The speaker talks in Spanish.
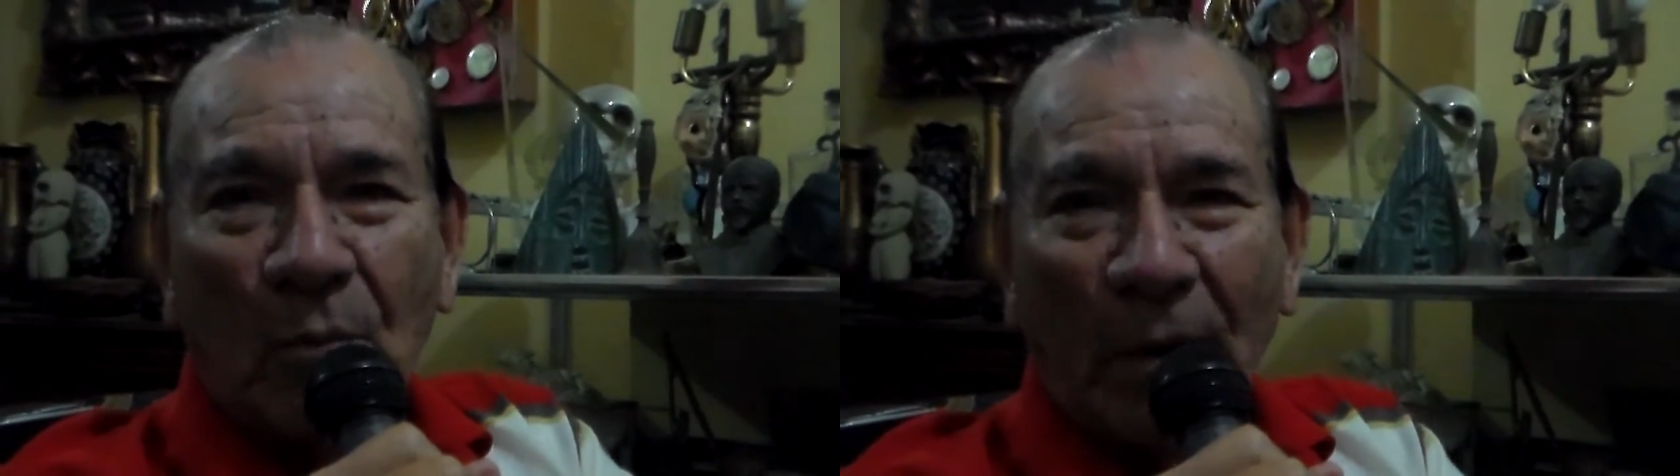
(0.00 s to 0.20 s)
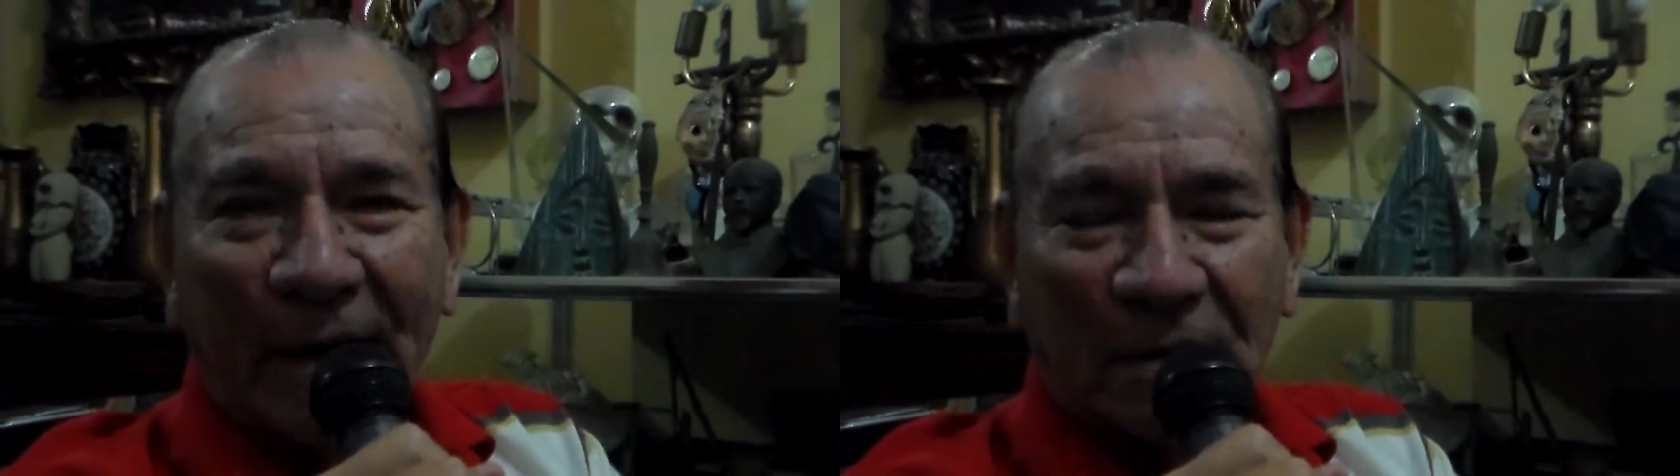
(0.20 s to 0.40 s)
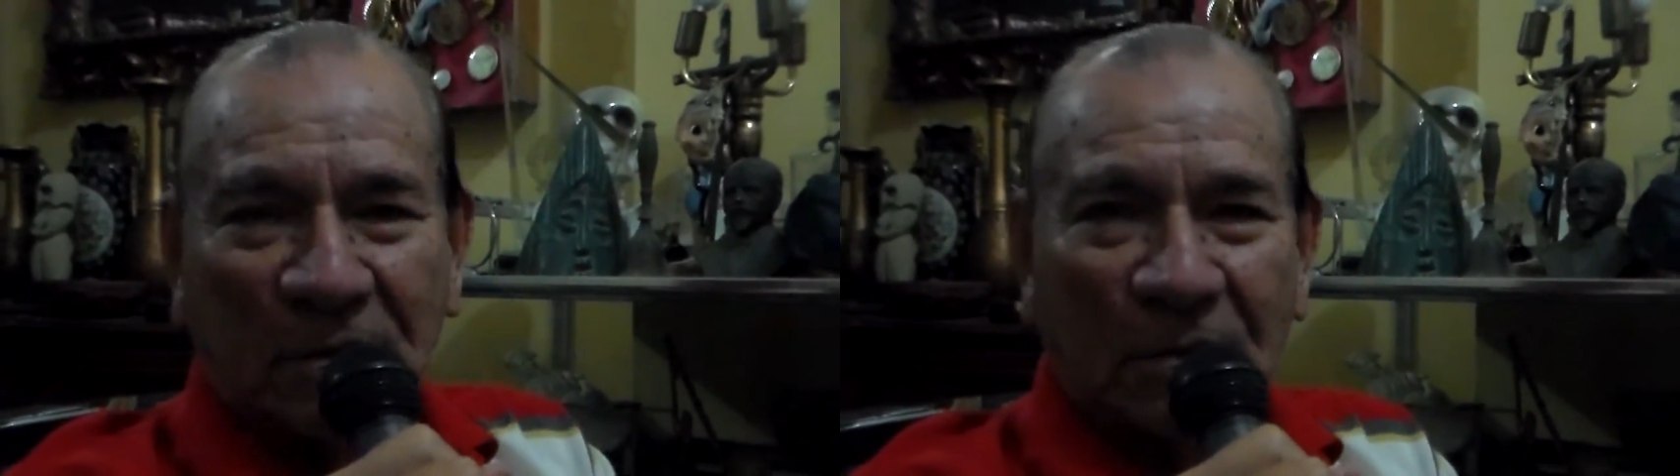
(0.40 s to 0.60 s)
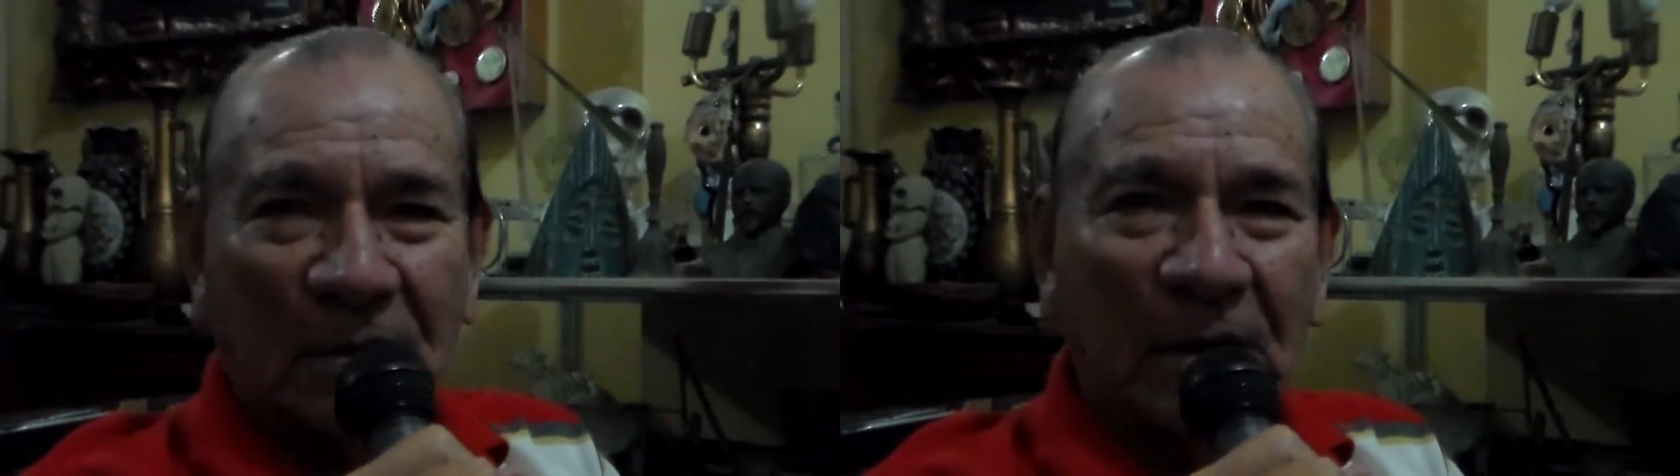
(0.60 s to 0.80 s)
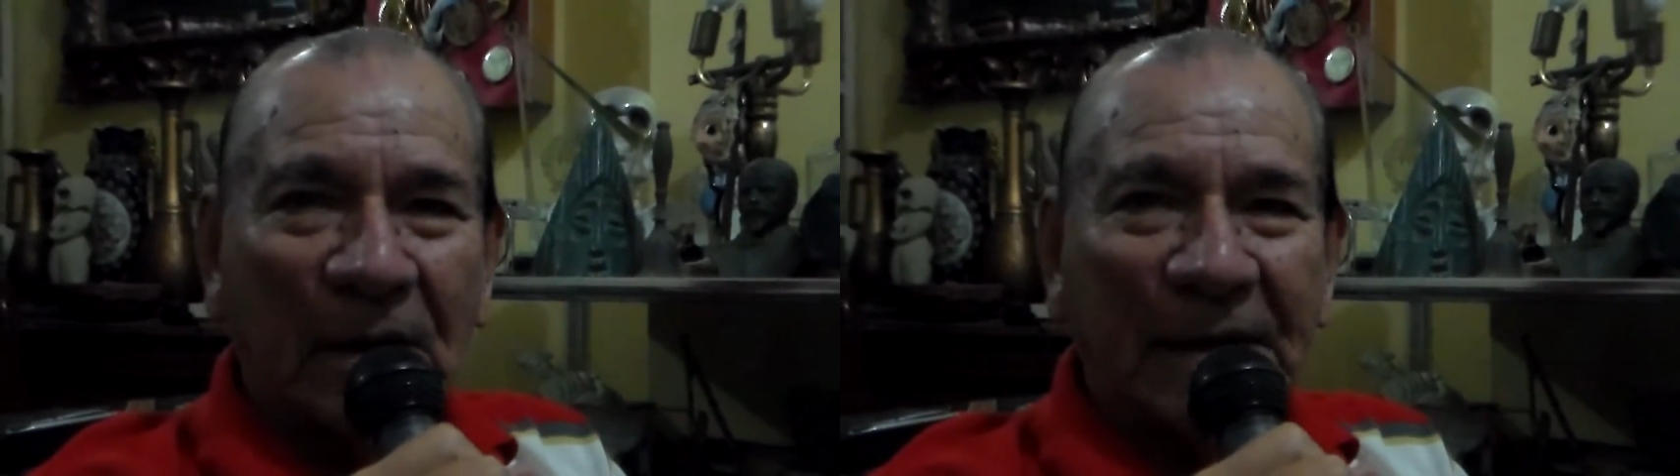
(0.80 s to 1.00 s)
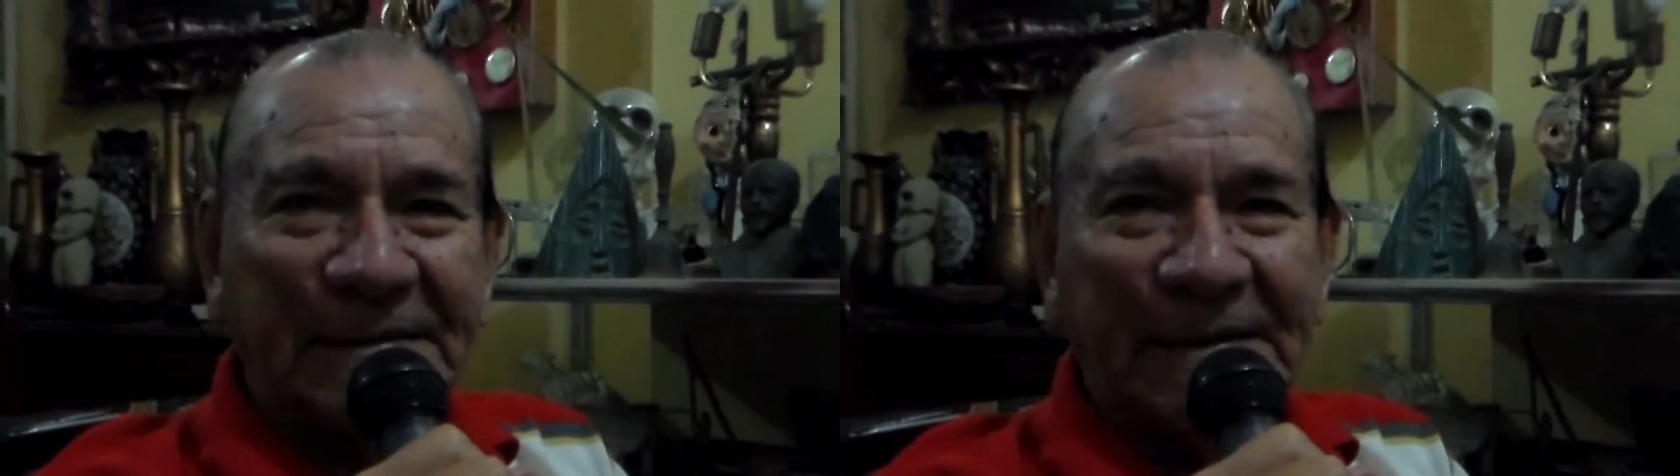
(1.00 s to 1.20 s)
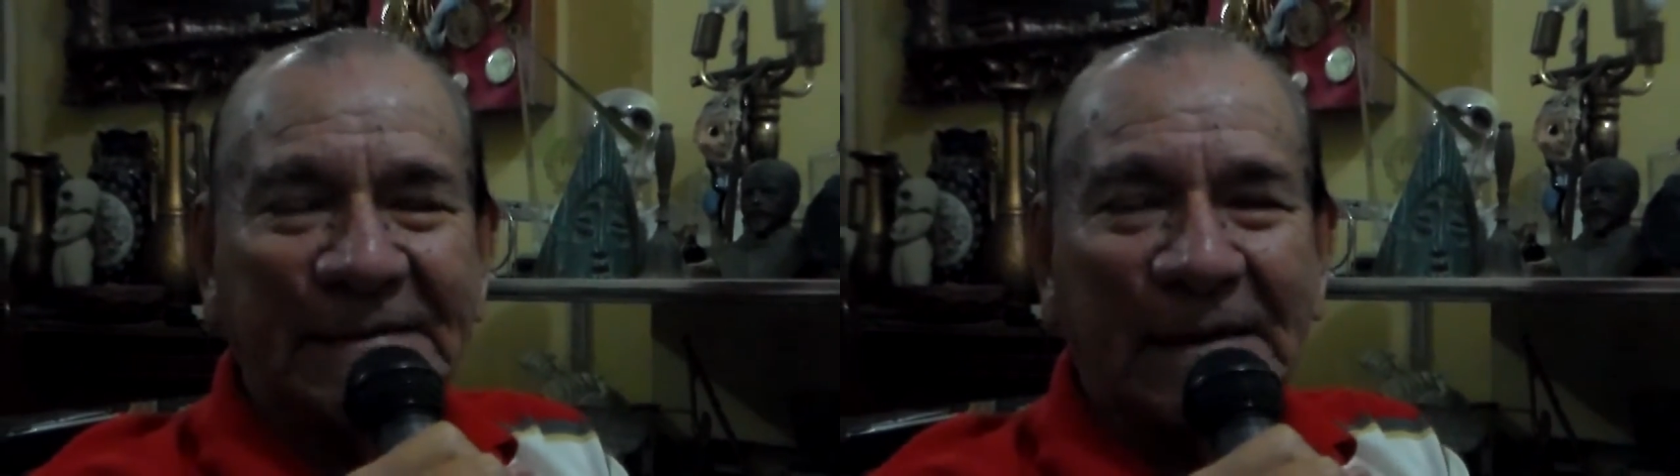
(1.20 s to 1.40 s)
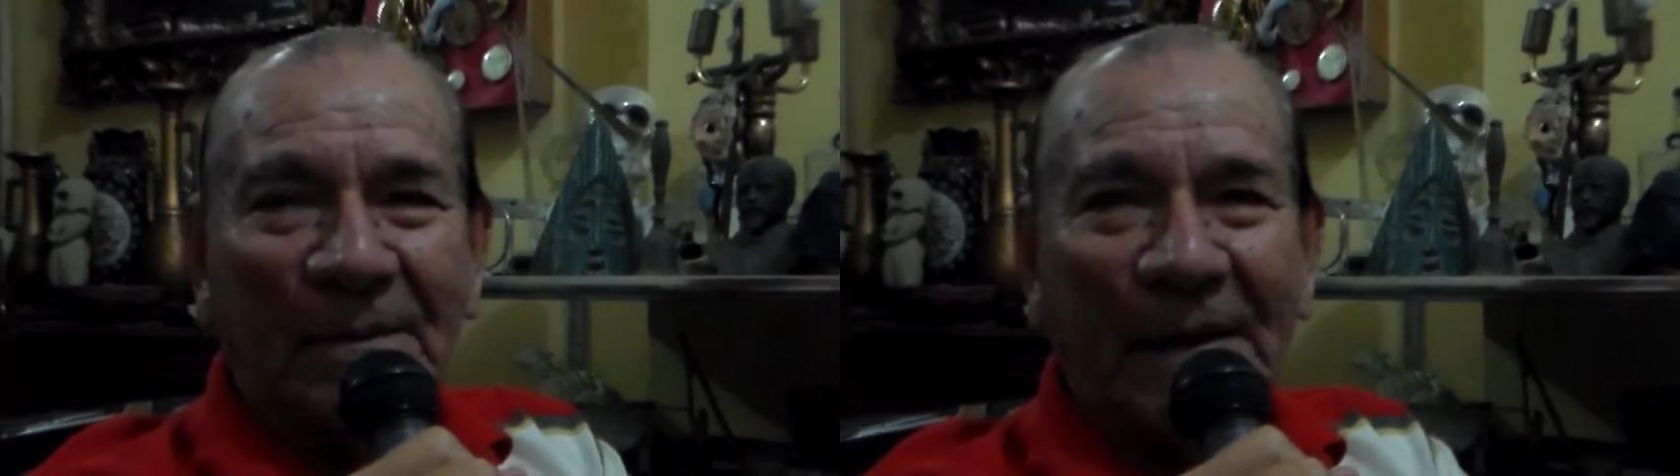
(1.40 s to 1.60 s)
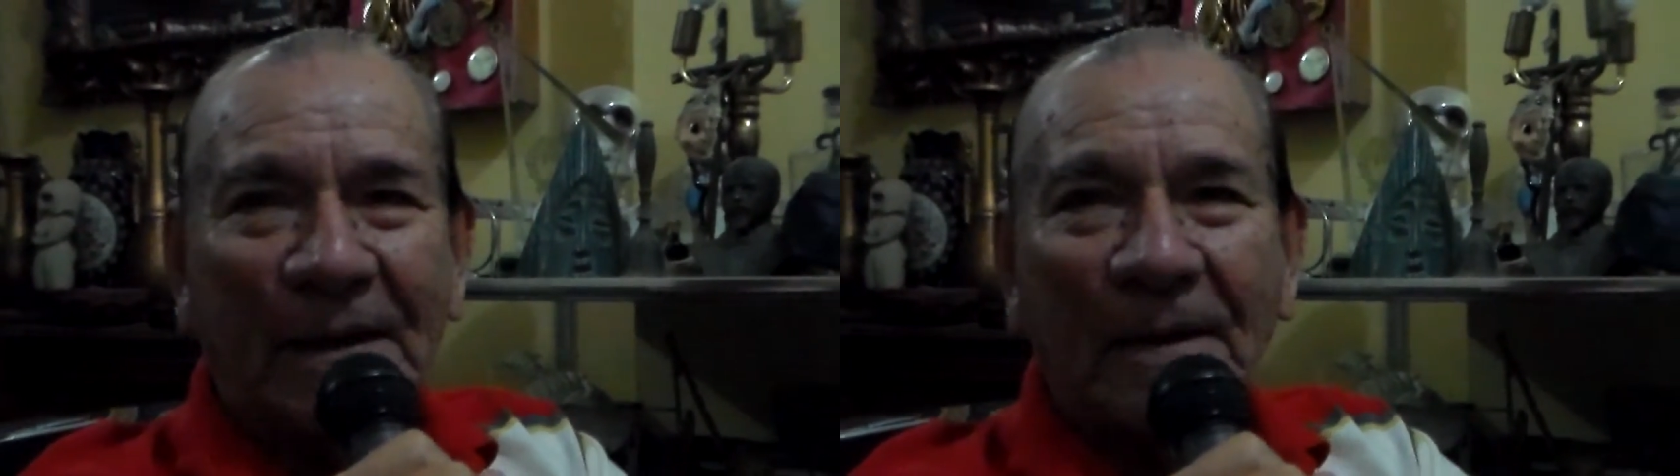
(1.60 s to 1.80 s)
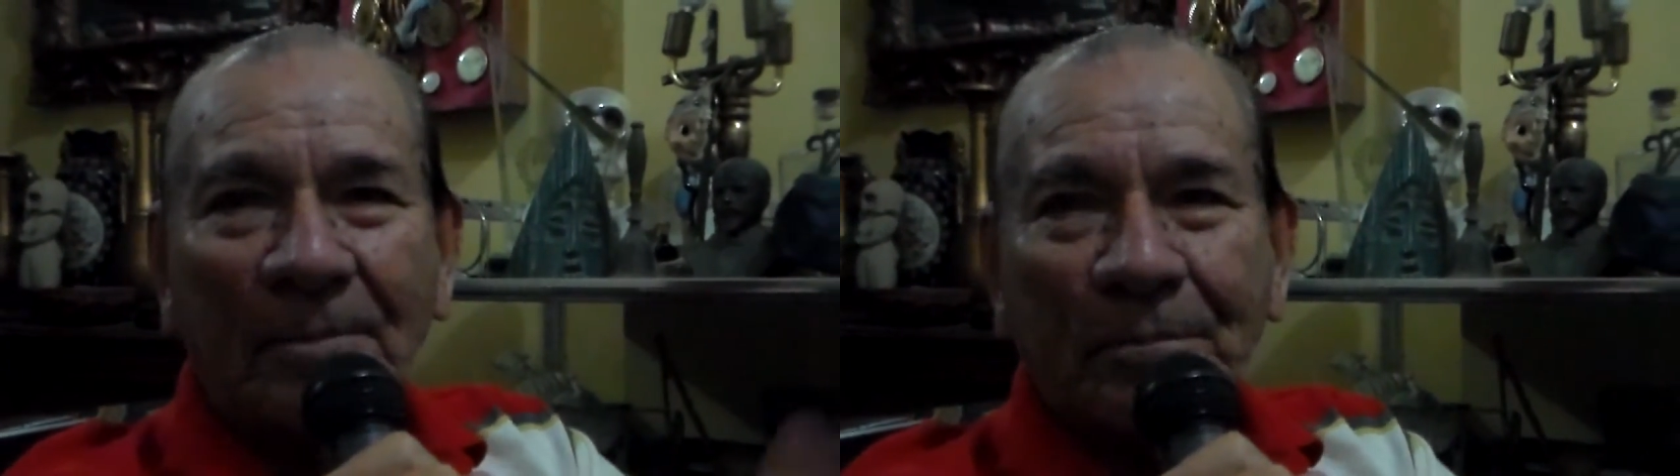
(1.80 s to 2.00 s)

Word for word: muerto sin saber.